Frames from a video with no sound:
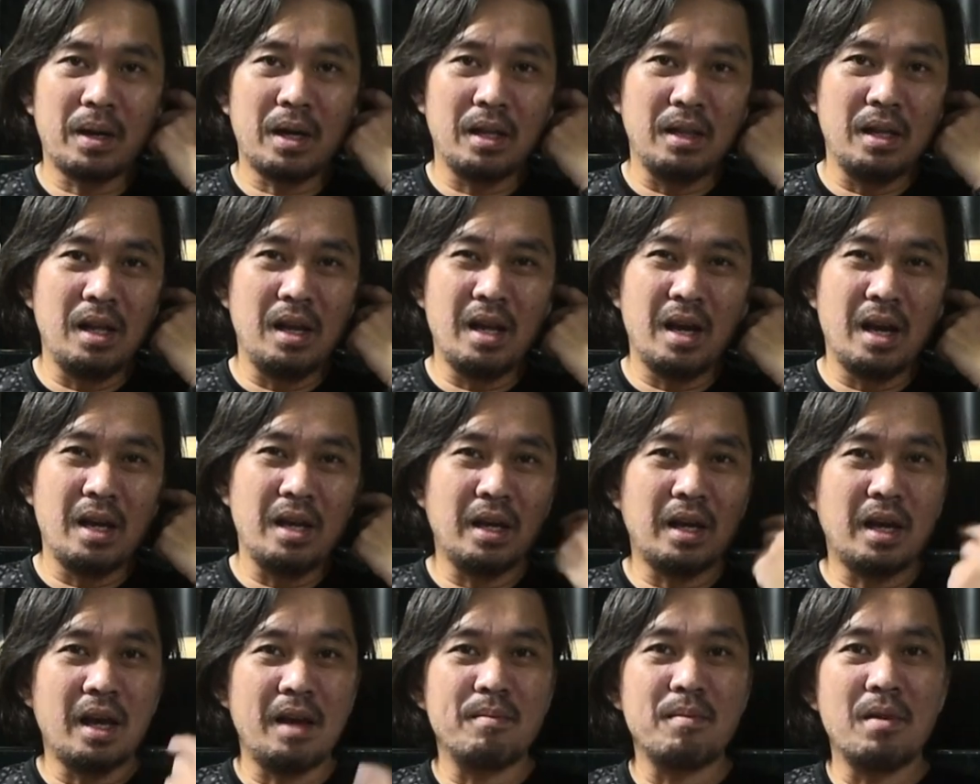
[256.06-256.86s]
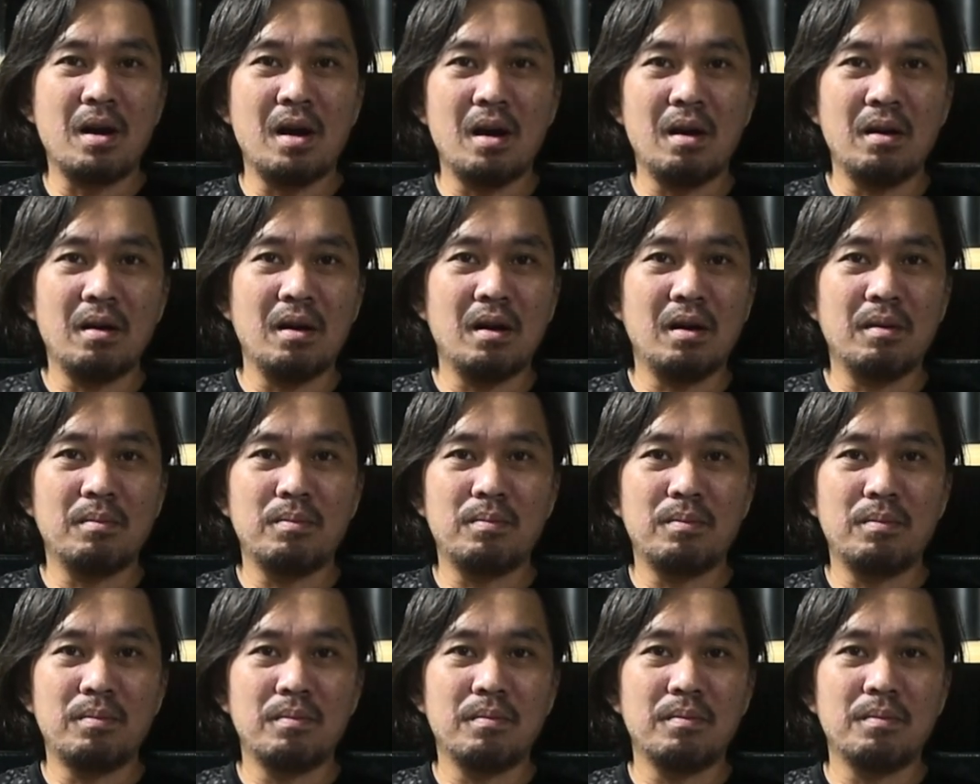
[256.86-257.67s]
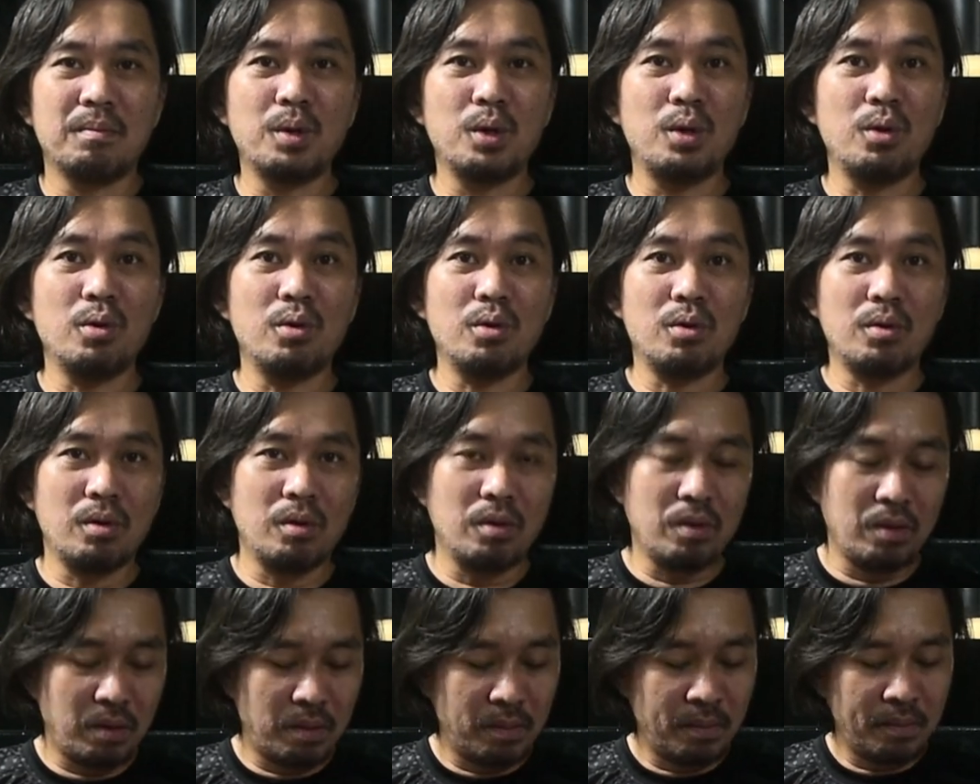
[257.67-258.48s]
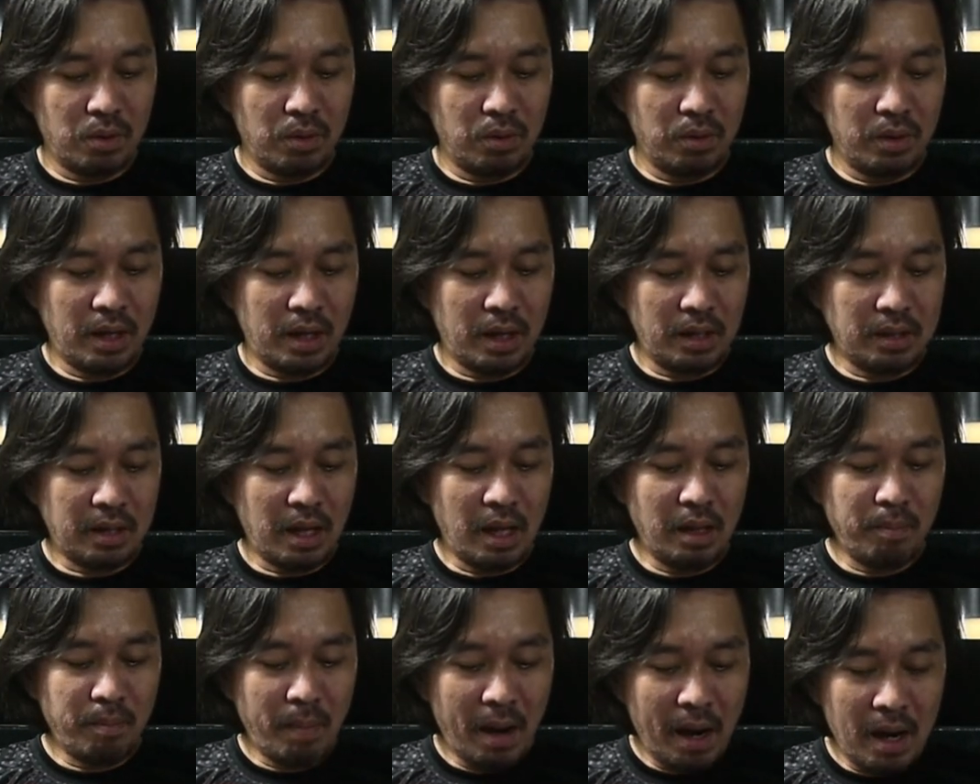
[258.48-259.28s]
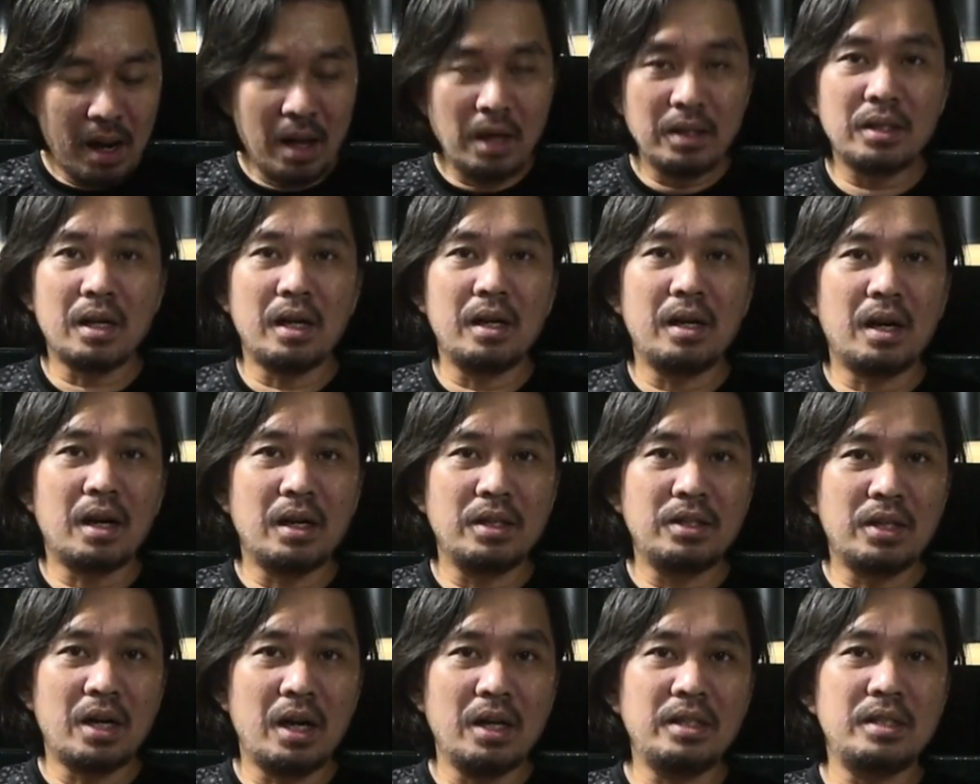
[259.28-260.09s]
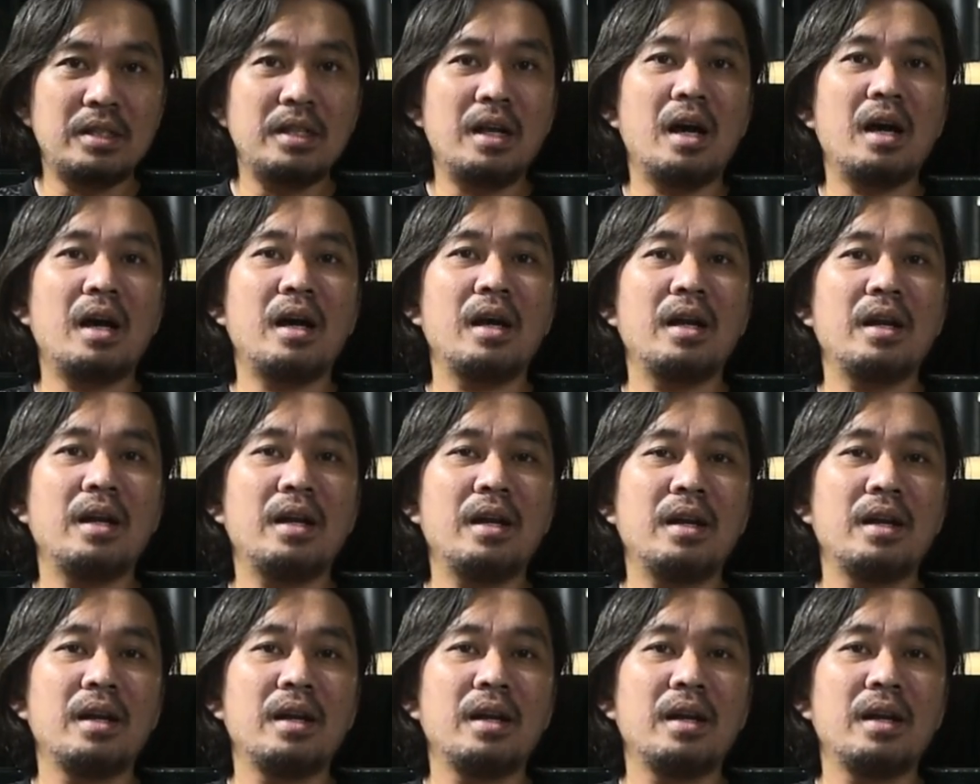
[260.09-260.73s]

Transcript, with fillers: para dili gani kay mabunog so naka-standby lang siya naka-charge daan